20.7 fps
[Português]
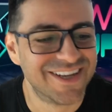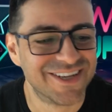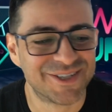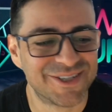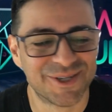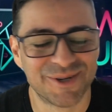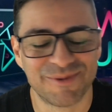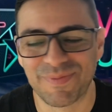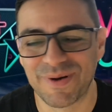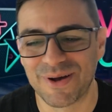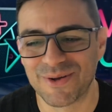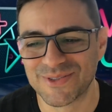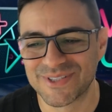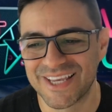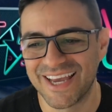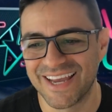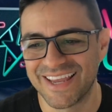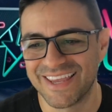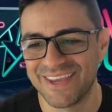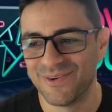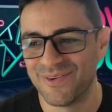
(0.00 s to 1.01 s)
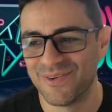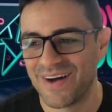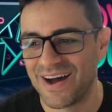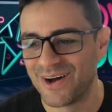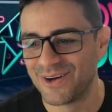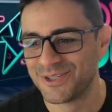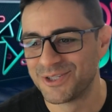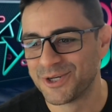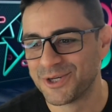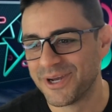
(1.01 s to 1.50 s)
Deixa eu pausei aqui o
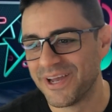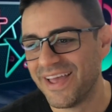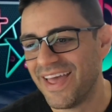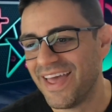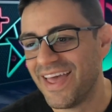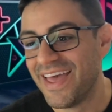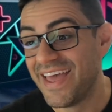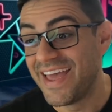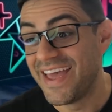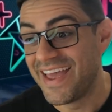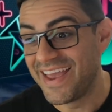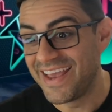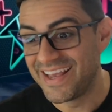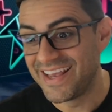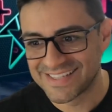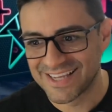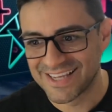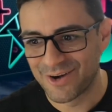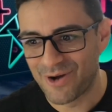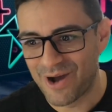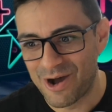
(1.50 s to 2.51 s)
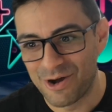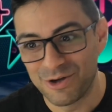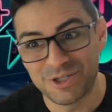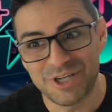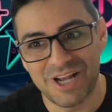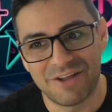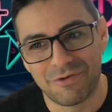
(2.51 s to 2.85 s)
áudio. Esse era o áudio.